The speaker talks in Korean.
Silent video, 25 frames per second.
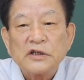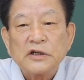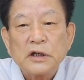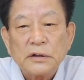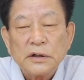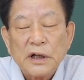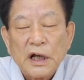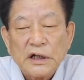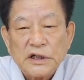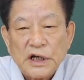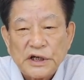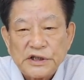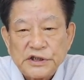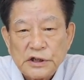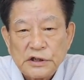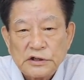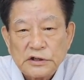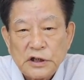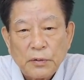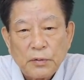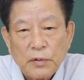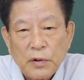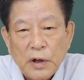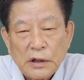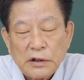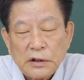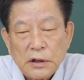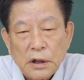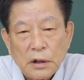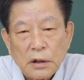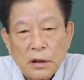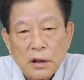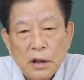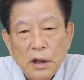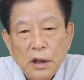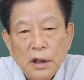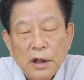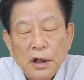내 자신을 점검할
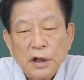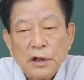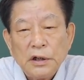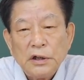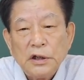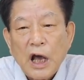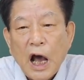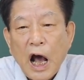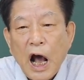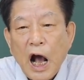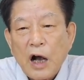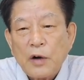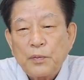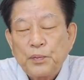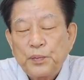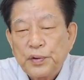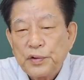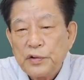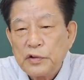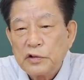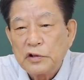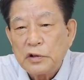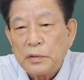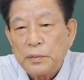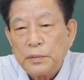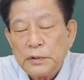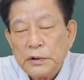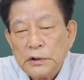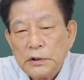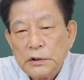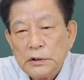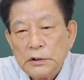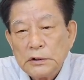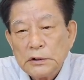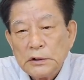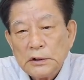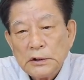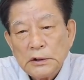때는 약불급.
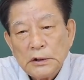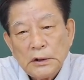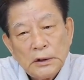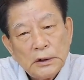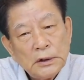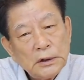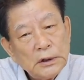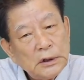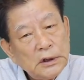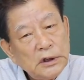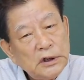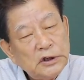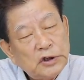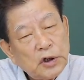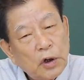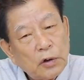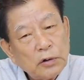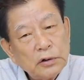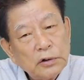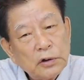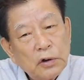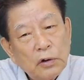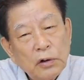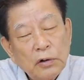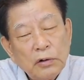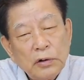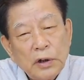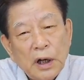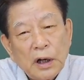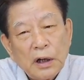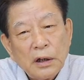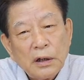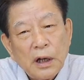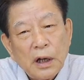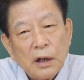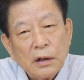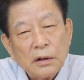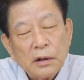이 정도
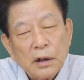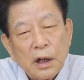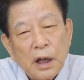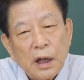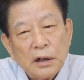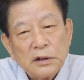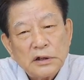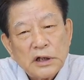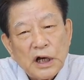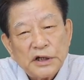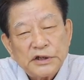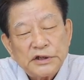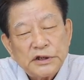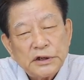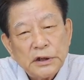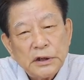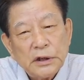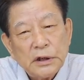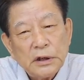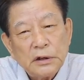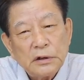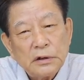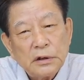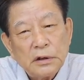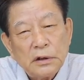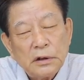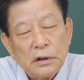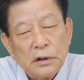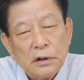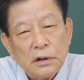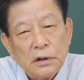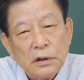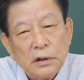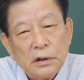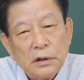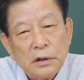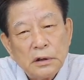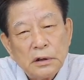내가 내
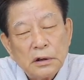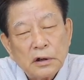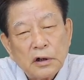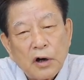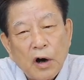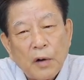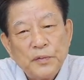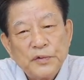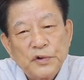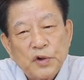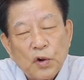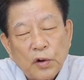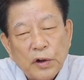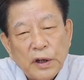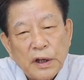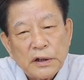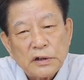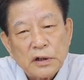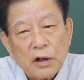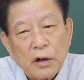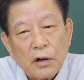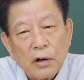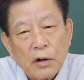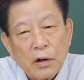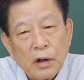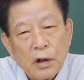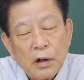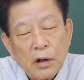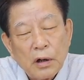자신을 검속해서